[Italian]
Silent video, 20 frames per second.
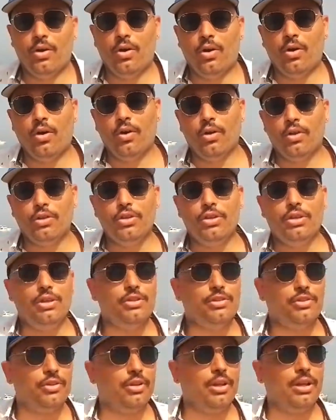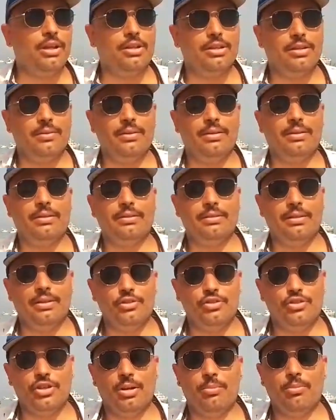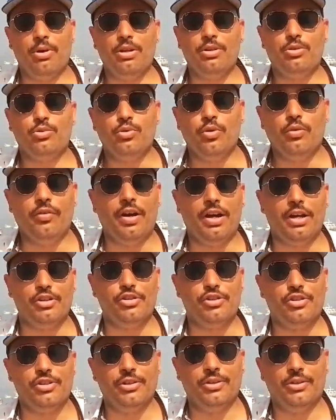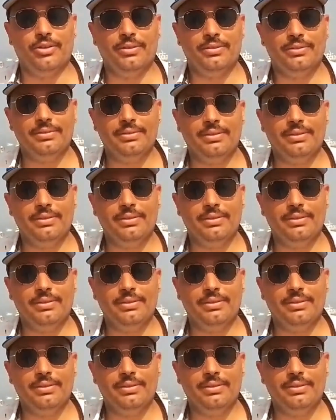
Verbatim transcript: Ogni isola diciamo, ha il suo fascino.